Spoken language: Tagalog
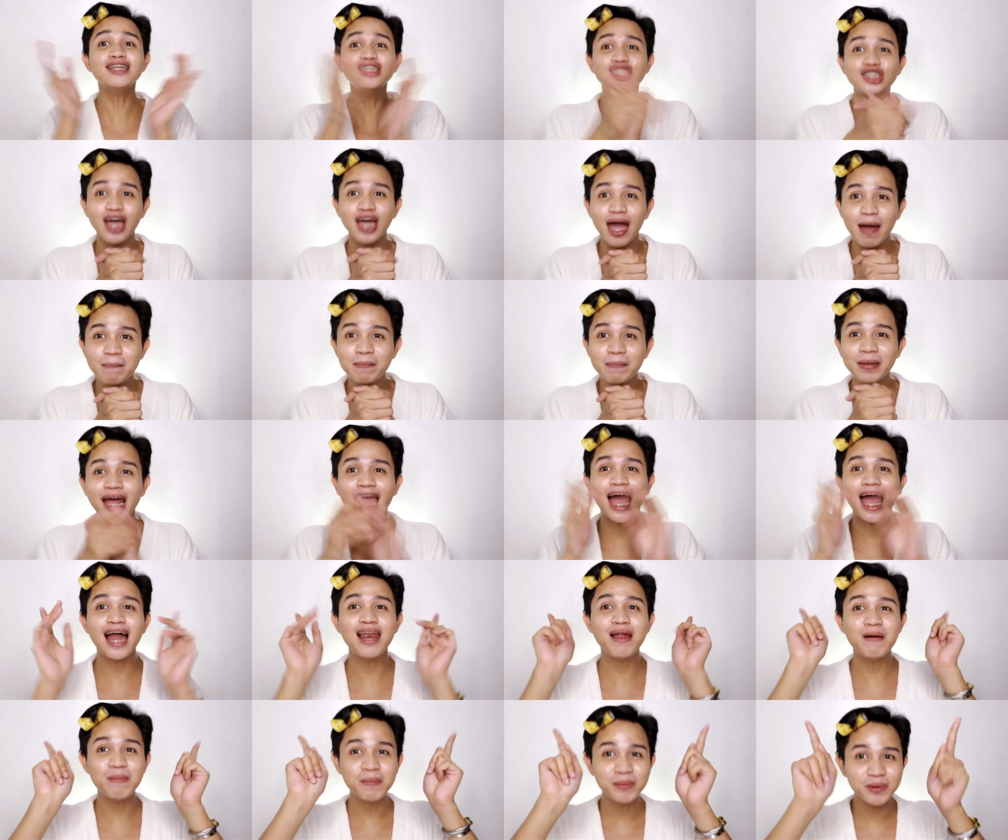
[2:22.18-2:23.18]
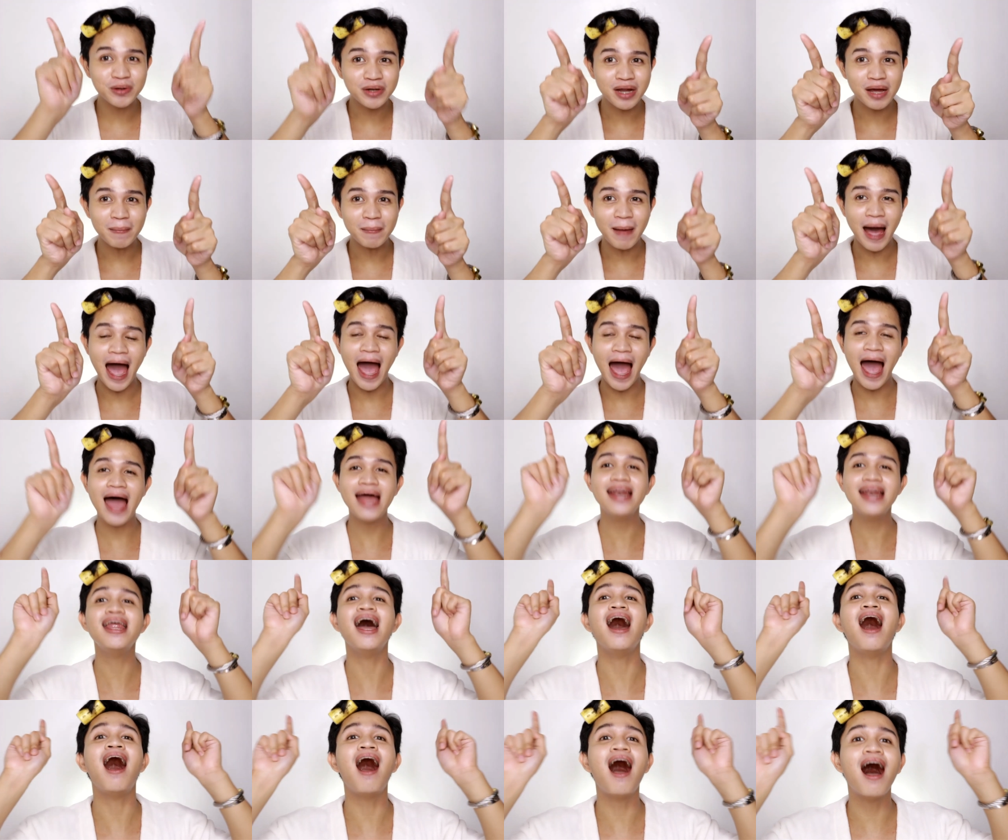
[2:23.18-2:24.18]
And syempre, alam nyo
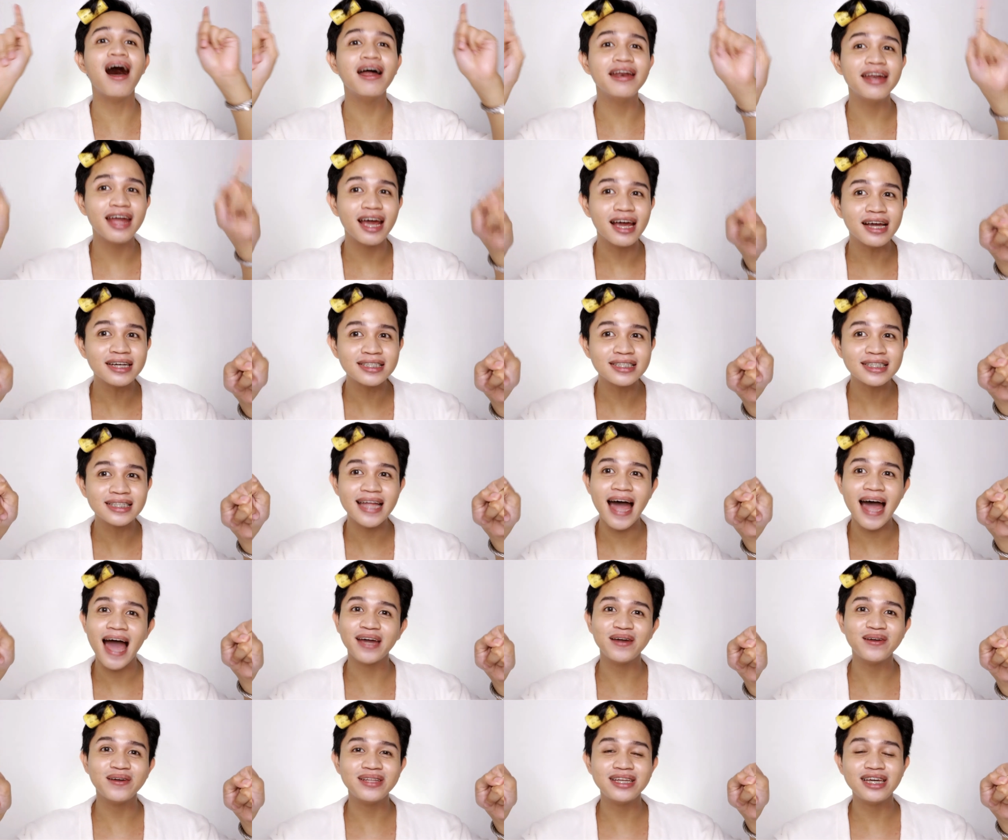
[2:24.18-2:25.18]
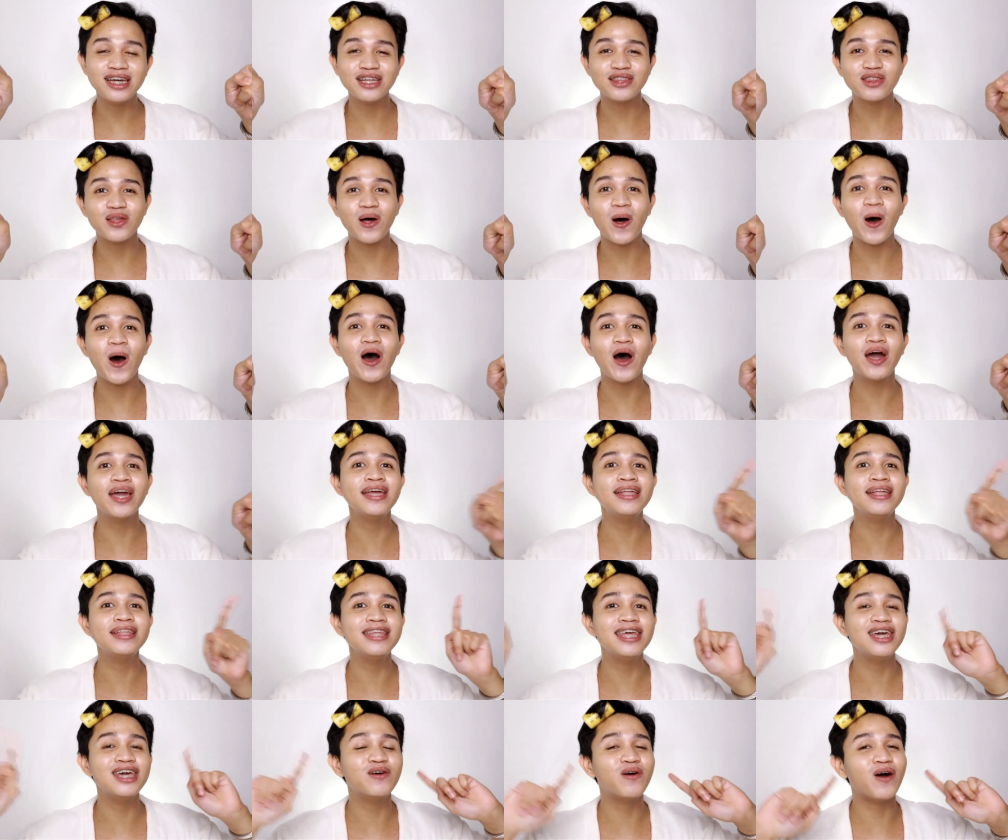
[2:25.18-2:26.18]
naman, honest ay dito.
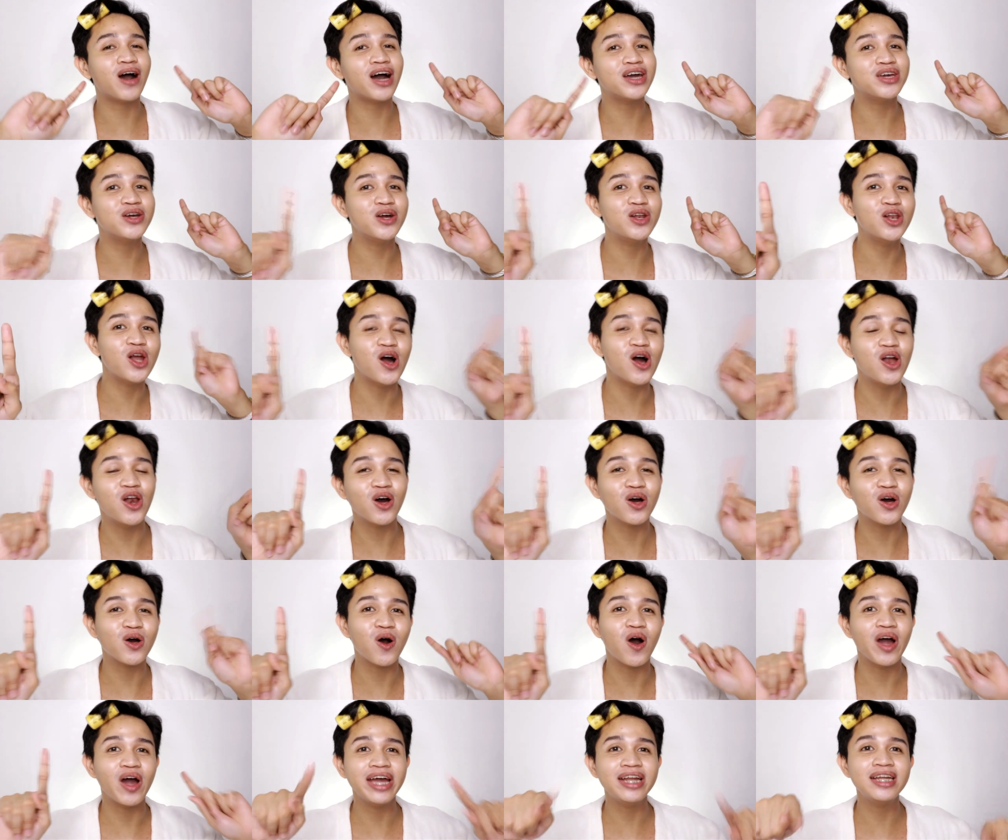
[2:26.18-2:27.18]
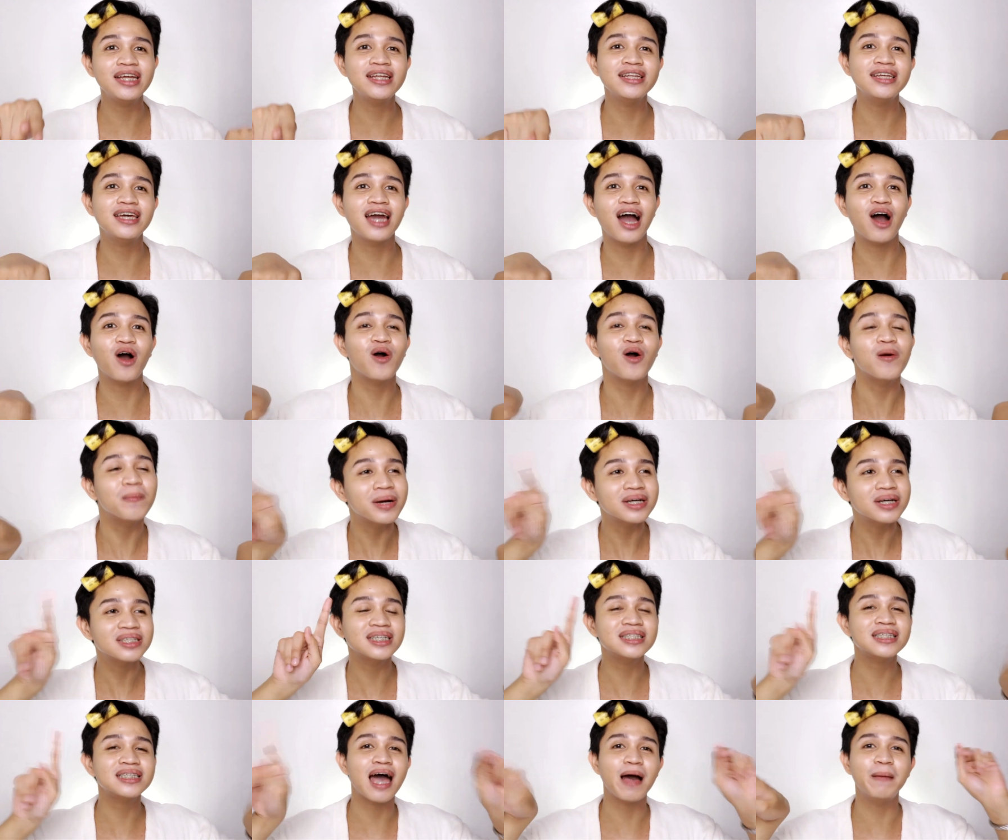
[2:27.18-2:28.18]
Hindi ko kayo lolokohin. Hindi ako
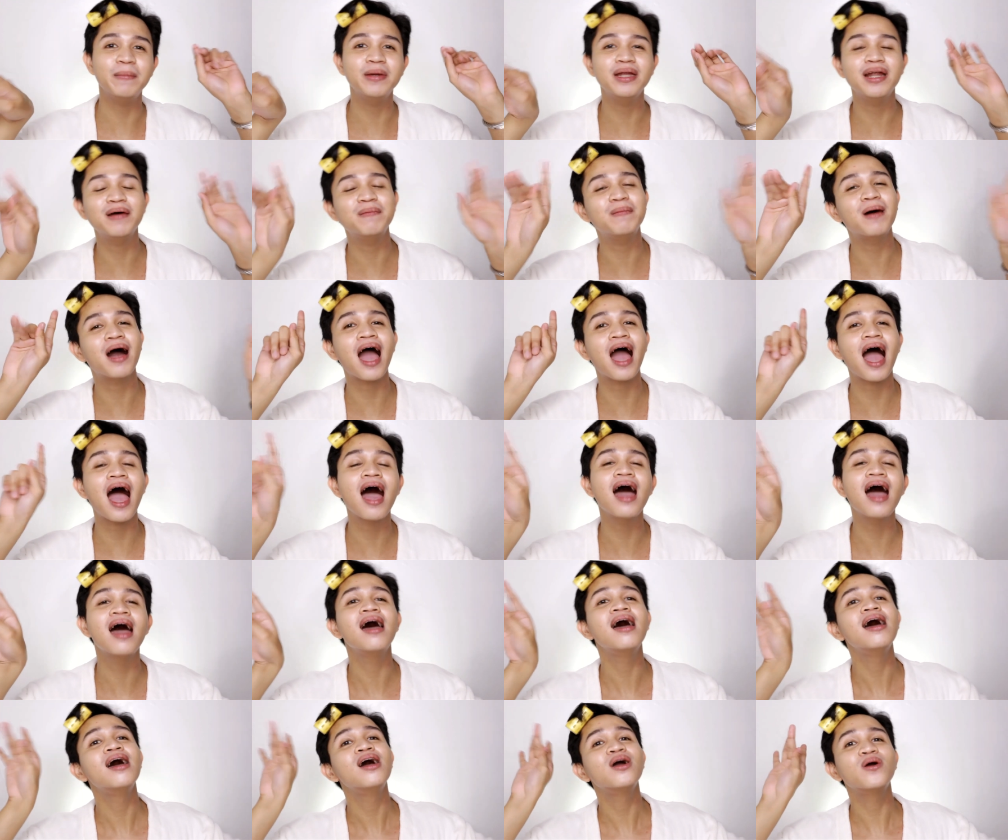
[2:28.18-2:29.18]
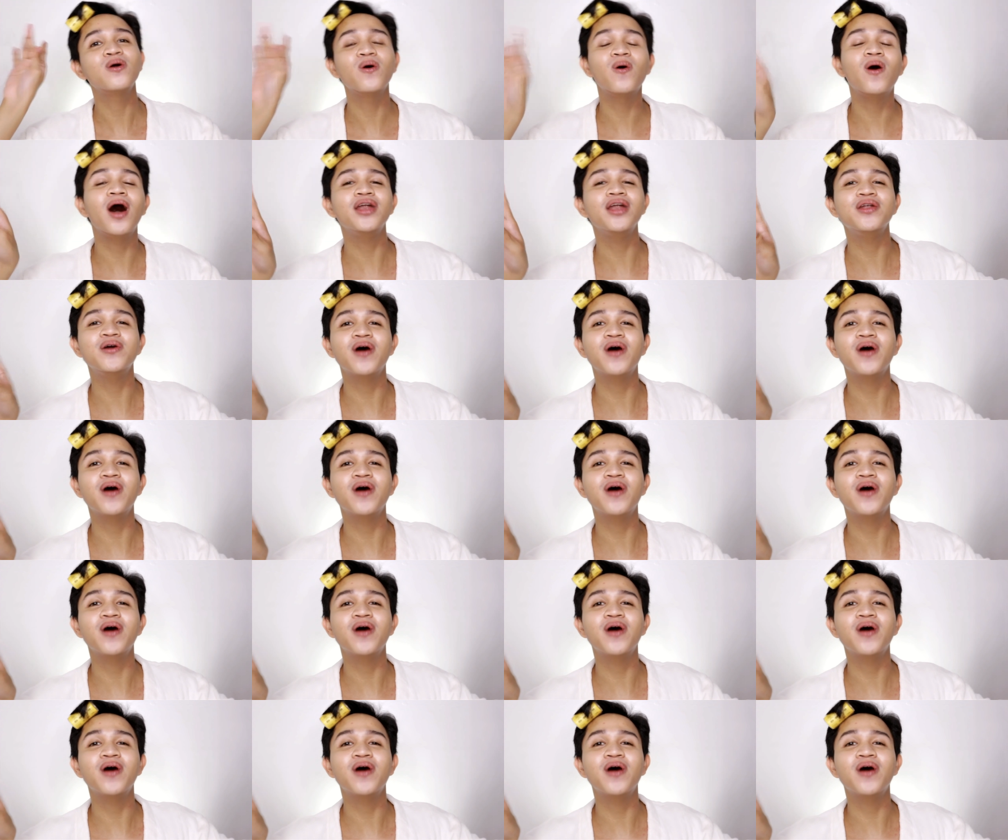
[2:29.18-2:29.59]
magsasabi ng mga kung